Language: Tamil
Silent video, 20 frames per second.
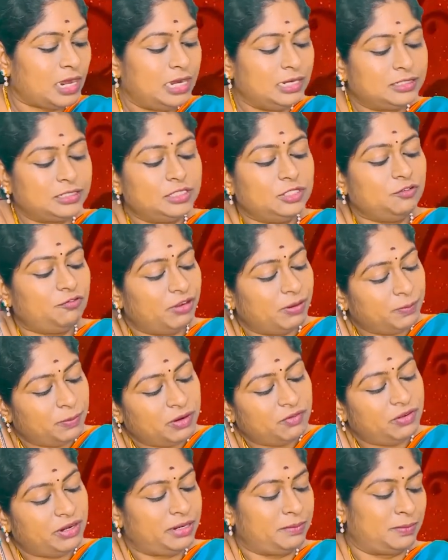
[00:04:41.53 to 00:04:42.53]
அடுத்தது
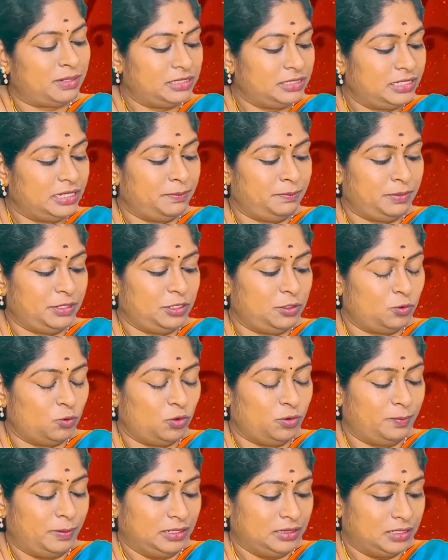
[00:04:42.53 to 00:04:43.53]
ஃபெப்ரவரி மந்த் எப்படி
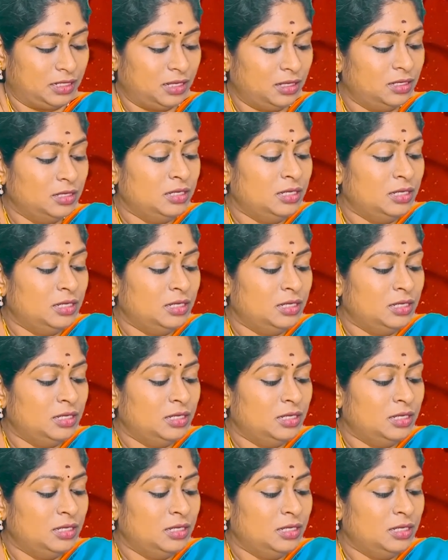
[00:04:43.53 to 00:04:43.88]
இருக்கும்னு பார்த்தா